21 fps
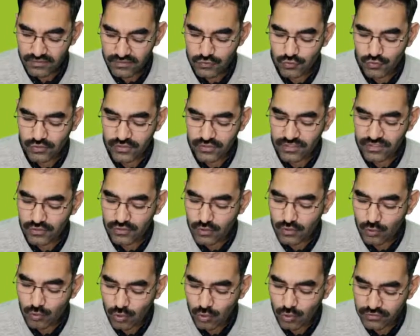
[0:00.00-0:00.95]
जो कि
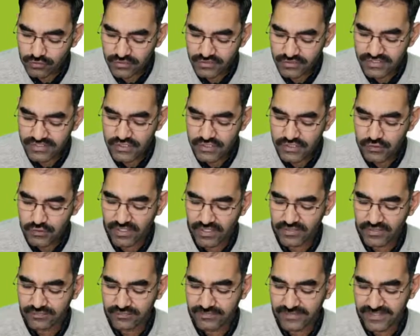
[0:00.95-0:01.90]
नॉट
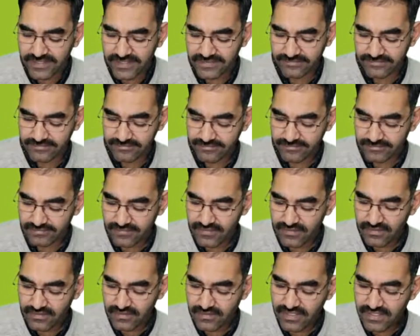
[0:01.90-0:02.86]
डिस्क्वालिफाइड
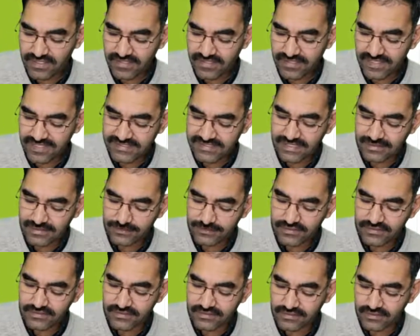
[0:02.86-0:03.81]
हाँ ऐसा
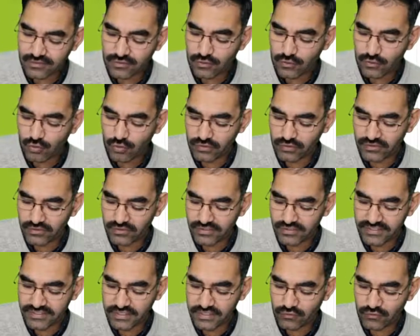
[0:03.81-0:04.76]
पर्सन नॉट
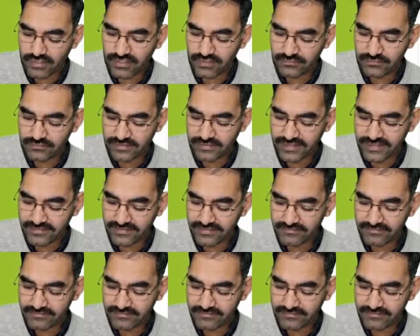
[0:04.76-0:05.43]
डिस्क्वालिफाइड